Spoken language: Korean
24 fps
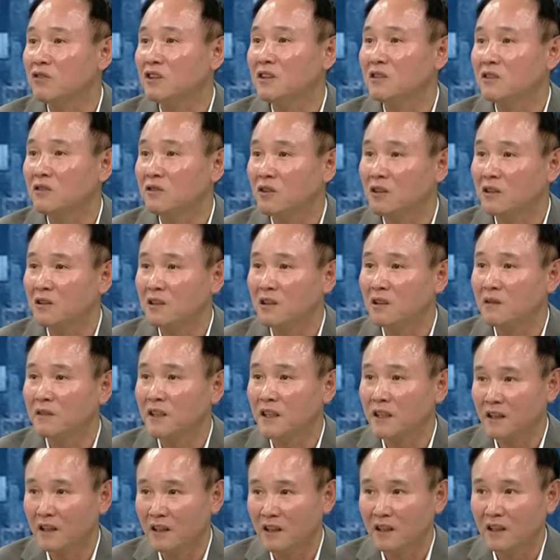있는 거기
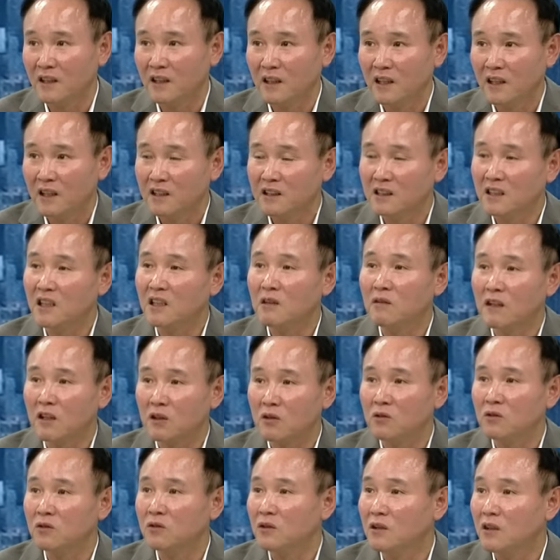때문에 이게
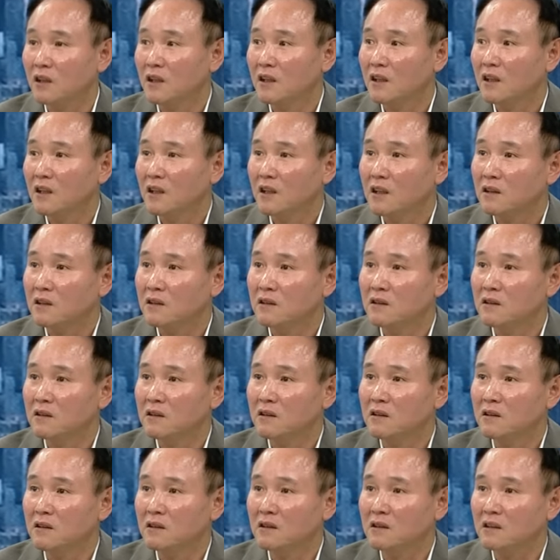바로
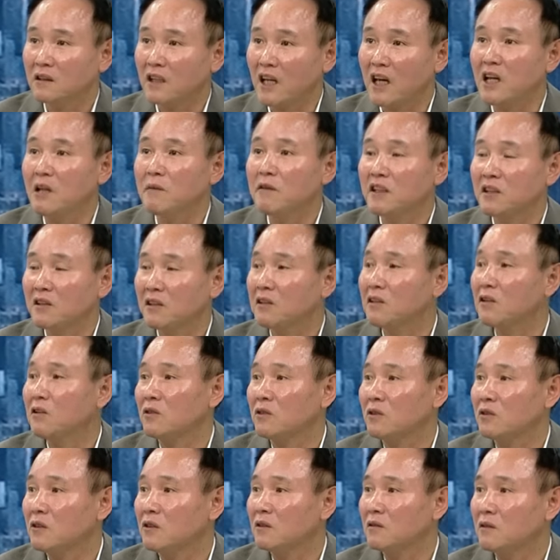그 K 배터리의
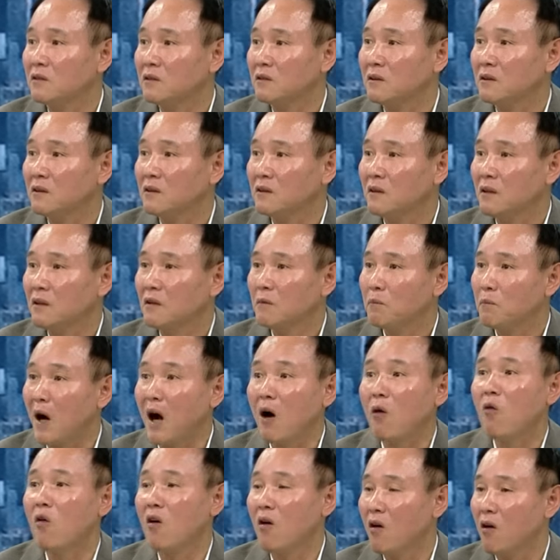어떤
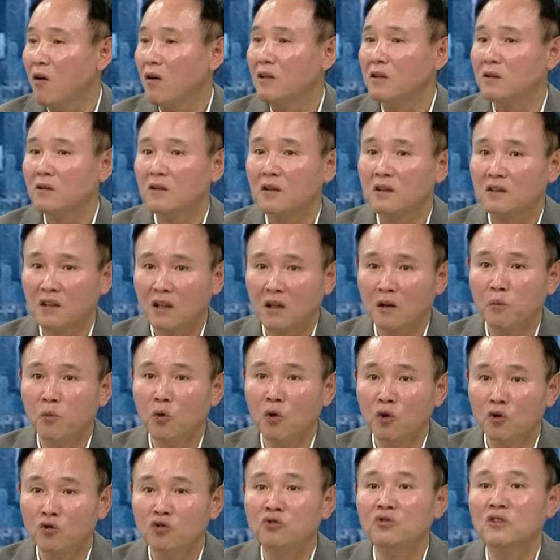파워 이걸 음. 갖다가
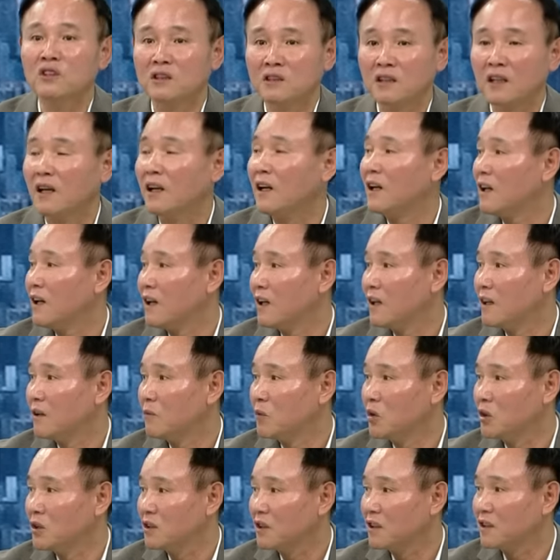보여주고 있다.
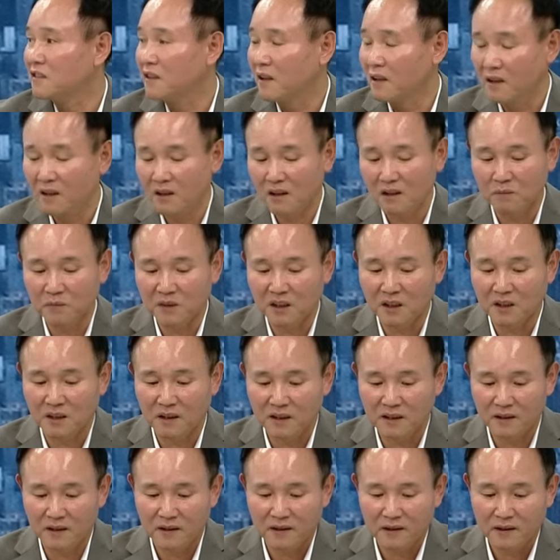뭐 네. 이렇게 네. 생각을 합니다. 예.
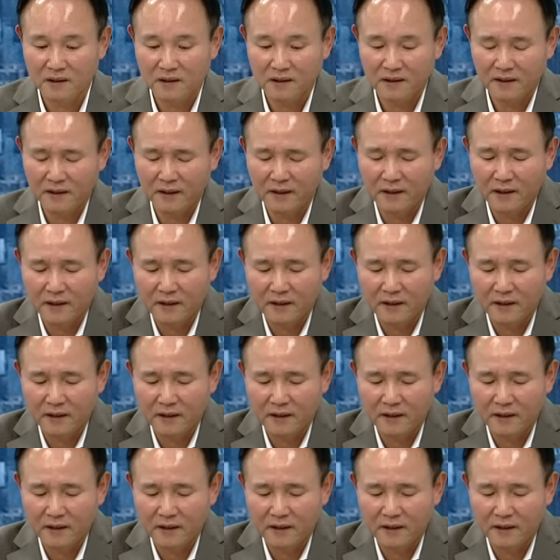좋습니다. 네, 네.